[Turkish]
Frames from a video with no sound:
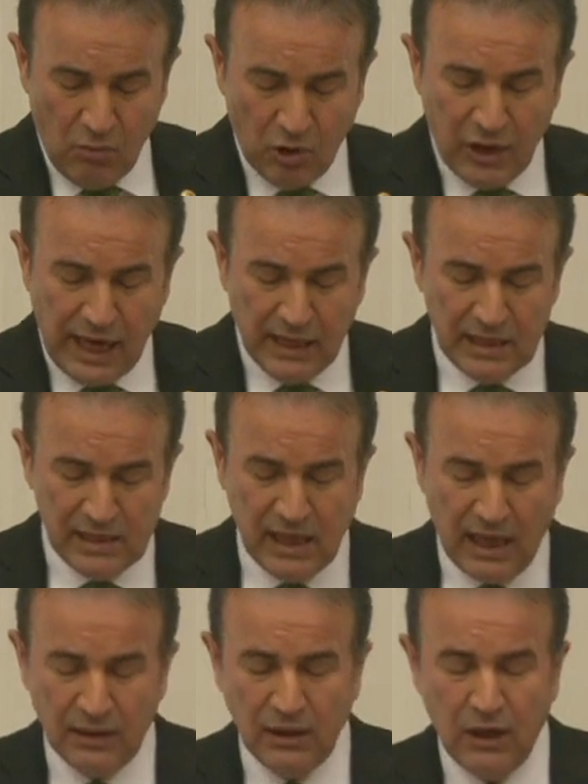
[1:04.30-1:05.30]
Modern
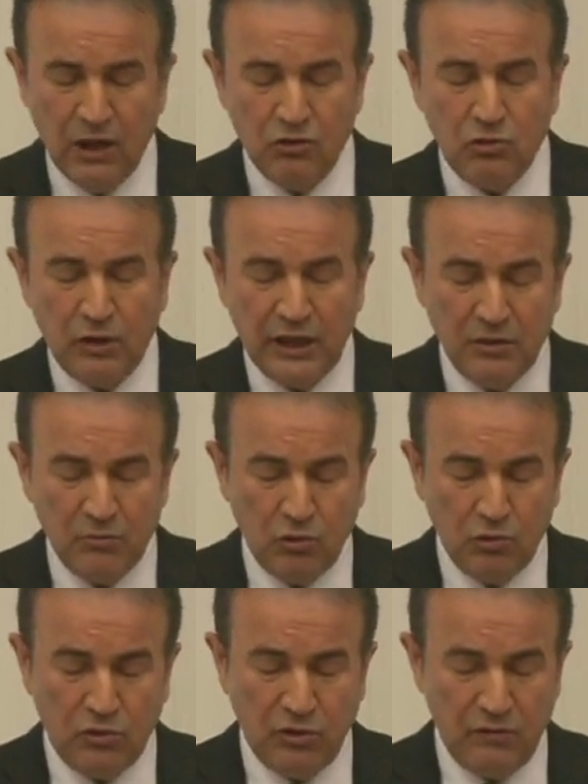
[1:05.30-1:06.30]
insan tüketim
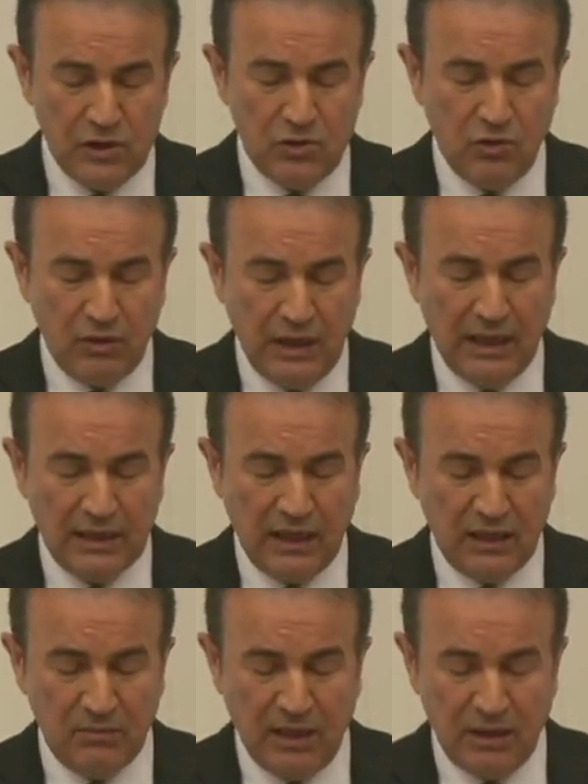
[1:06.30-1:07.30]
kültür vizyonu ile
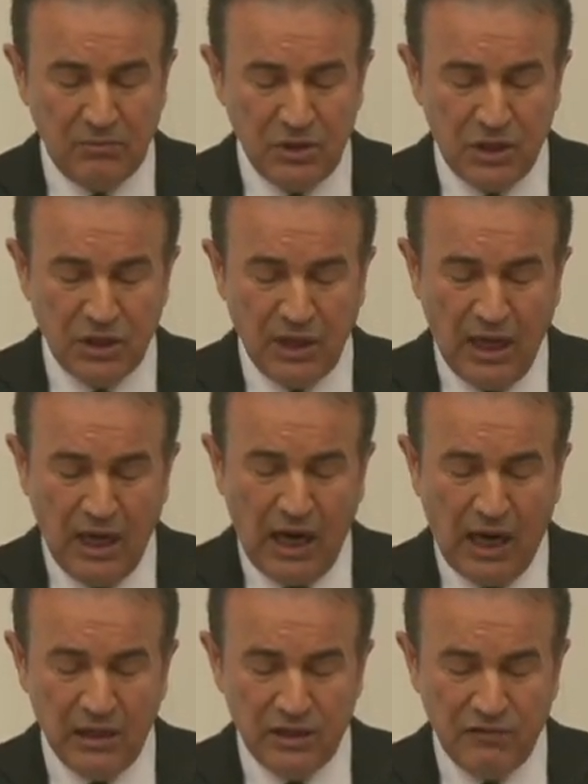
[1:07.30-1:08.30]
tanımlanmış,
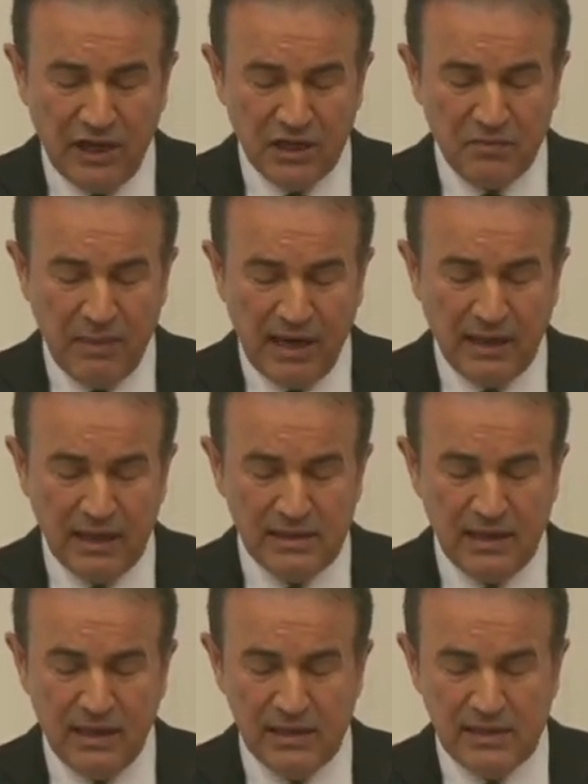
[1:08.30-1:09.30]
alışveriş
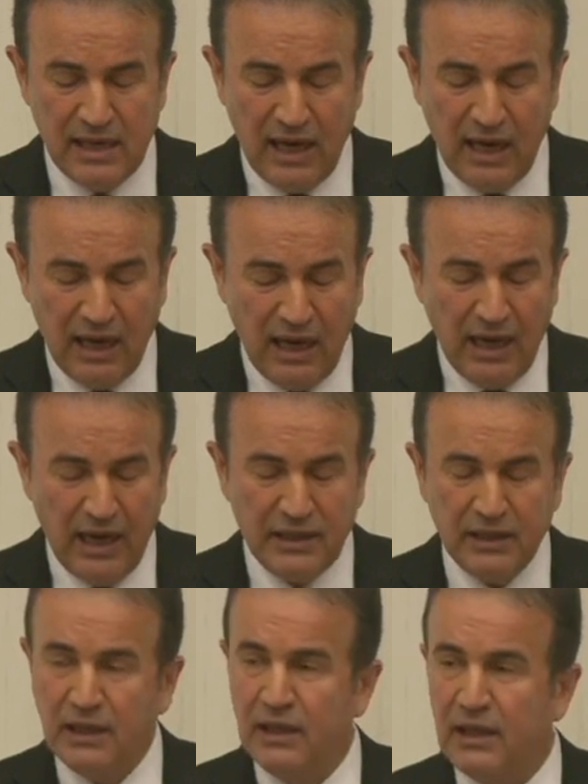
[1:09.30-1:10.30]
merkezleri ise
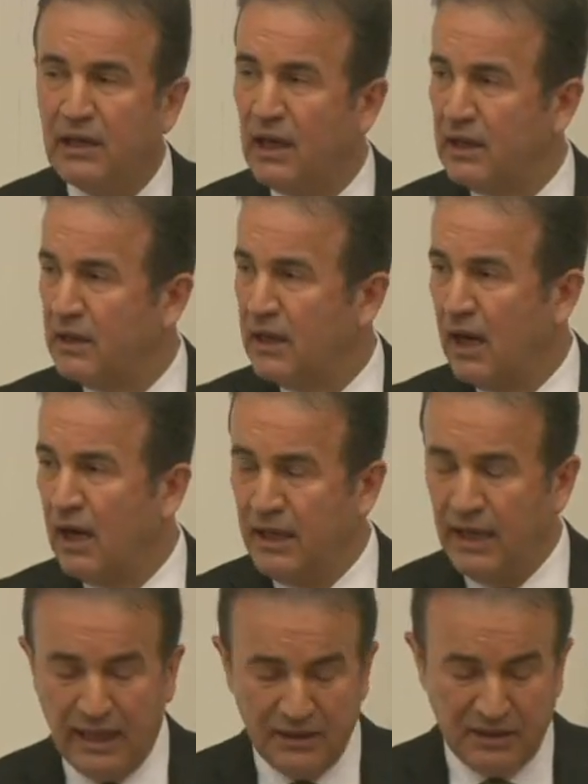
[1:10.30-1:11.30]
etkinlik alanı
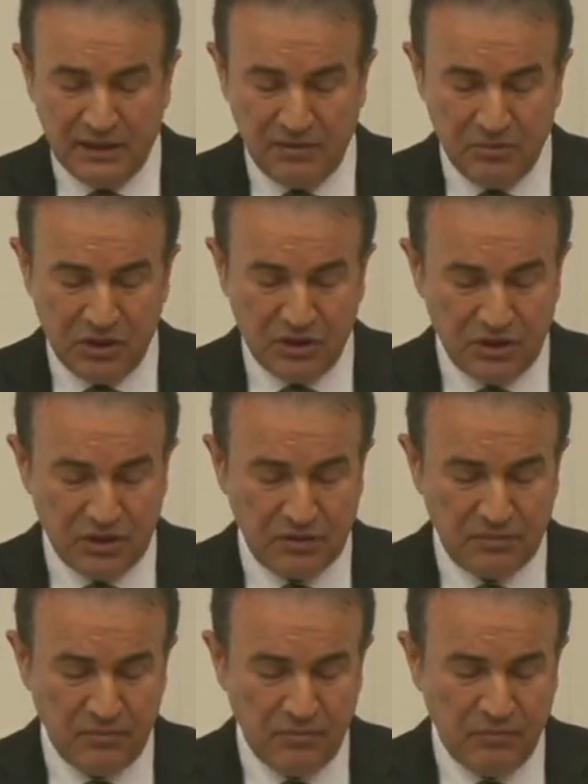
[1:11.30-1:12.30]
haline getirilmiştir.